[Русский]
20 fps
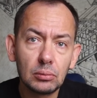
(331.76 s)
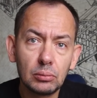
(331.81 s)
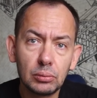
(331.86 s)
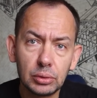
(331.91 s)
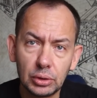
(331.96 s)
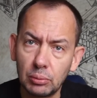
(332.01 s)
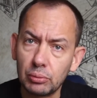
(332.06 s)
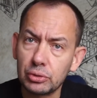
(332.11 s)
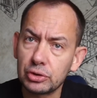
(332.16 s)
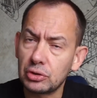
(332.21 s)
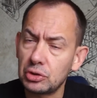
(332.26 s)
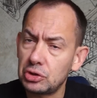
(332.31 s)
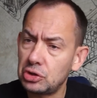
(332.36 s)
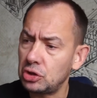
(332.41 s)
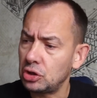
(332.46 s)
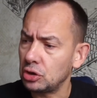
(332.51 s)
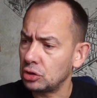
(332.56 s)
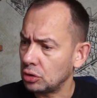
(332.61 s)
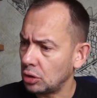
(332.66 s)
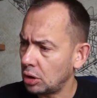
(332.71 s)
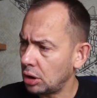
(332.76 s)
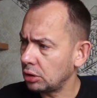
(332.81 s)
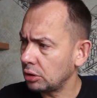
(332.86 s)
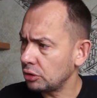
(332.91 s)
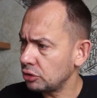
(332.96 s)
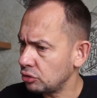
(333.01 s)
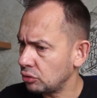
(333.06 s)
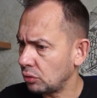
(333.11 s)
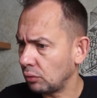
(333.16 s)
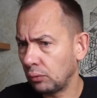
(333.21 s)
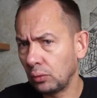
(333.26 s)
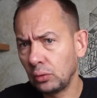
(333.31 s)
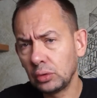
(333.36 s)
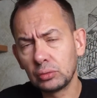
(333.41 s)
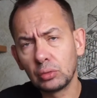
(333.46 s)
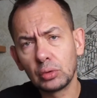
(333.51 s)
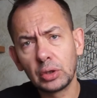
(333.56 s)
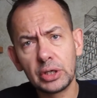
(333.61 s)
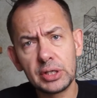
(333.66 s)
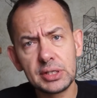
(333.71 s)
Потому что считалось, что
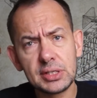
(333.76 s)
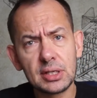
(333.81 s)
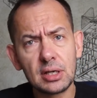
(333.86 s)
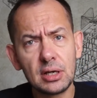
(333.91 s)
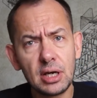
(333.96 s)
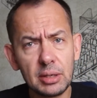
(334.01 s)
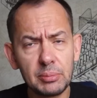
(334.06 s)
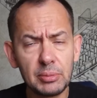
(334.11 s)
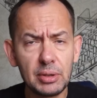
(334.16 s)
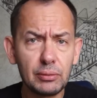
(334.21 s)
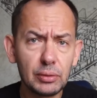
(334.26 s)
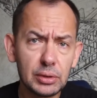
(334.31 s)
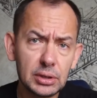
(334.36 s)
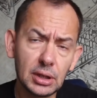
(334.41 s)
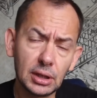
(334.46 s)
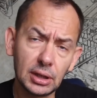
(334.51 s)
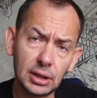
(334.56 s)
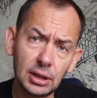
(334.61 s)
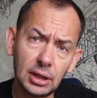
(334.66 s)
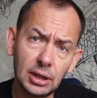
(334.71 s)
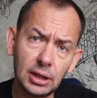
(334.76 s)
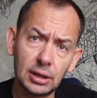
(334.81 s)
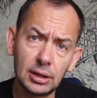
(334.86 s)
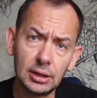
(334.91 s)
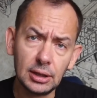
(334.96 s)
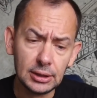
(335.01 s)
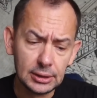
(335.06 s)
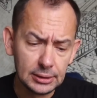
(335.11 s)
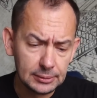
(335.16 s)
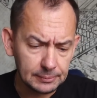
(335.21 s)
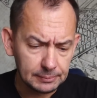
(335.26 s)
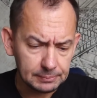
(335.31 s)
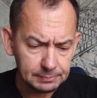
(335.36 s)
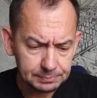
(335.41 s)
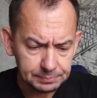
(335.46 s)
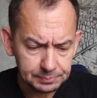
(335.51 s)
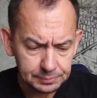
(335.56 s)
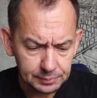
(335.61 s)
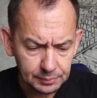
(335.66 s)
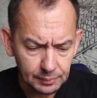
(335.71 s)
вот украинская армия вот такая,
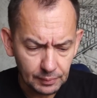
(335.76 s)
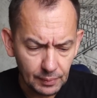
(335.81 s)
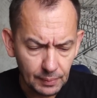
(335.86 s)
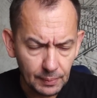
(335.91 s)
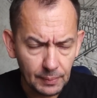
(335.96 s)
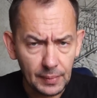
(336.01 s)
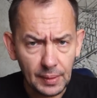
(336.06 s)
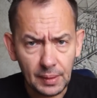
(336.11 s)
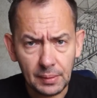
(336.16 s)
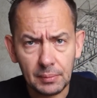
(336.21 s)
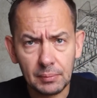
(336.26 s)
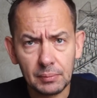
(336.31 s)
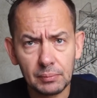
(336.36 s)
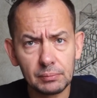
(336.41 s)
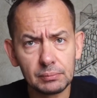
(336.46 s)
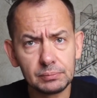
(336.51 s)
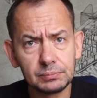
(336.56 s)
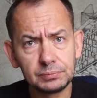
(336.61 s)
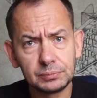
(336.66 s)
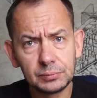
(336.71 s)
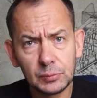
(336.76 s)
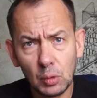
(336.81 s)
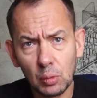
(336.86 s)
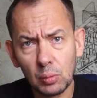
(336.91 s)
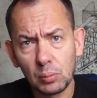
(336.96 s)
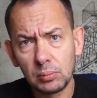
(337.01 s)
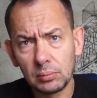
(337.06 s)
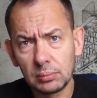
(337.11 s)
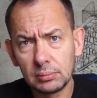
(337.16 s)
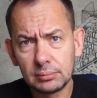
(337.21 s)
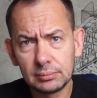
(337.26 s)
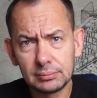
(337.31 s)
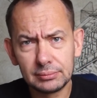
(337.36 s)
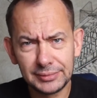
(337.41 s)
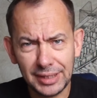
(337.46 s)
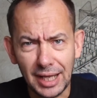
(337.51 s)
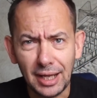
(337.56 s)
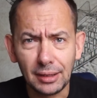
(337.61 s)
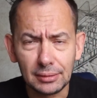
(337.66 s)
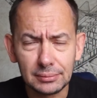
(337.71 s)
ну,
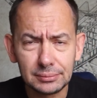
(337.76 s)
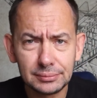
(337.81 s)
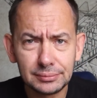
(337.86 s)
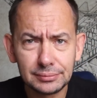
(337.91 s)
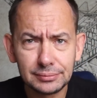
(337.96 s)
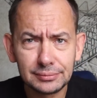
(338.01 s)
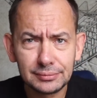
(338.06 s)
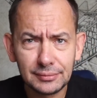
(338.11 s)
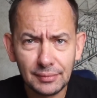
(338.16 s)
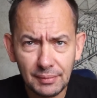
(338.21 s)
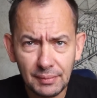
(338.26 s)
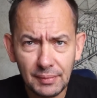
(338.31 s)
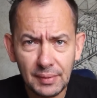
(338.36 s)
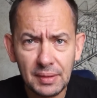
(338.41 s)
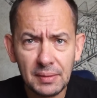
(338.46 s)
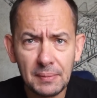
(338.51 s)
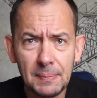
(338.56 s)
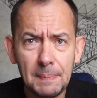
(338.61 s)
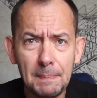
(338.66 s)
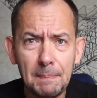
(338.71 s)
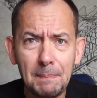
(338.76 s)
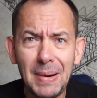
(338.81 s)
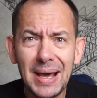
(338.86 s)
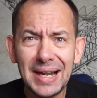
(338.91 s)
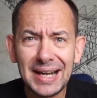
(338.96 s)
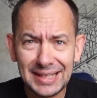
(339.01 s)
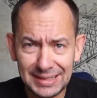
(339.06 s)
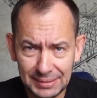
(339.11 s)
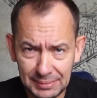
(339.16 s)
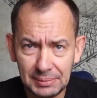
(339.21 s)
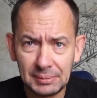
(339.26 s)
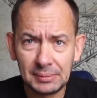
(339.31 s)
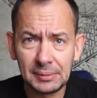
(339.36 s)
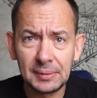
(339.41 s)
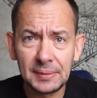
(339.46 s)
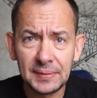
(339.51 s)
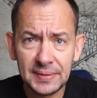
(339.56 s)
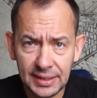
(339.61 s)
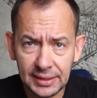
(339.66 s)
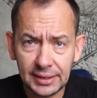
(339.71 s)
да, парад
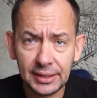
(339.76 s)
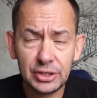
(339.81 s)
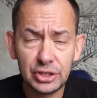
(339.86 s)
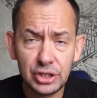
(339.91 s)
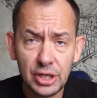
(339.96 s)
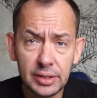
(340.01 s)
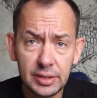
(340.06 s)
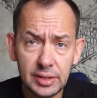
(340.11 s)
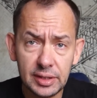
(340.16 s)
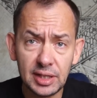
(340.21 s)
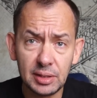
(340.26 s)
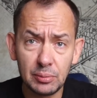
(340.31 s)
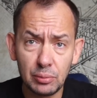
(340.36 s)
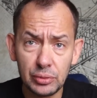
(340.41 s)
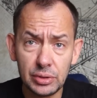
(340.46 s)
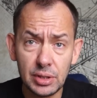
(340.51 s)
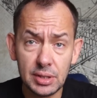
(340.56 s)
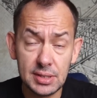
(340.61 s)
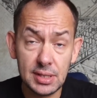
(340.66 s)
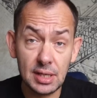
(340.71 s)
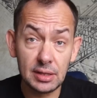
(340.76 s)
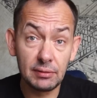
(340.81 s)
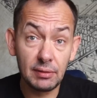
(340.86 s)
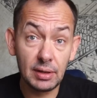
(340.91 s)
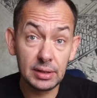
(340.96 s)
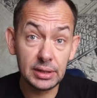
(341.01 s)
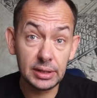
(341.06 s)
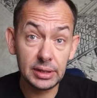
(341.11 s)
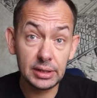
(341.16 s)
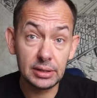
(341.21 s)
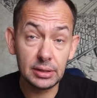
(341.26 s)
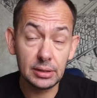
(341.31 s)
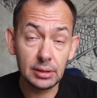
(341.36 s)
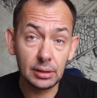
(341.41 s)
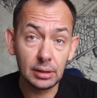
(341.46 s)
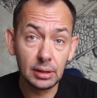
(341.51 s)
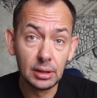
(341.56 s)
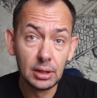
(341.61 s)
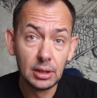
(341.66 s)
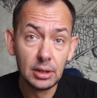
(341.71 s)
э, на Крещатике будет за 2-3
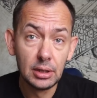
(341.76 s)
дня.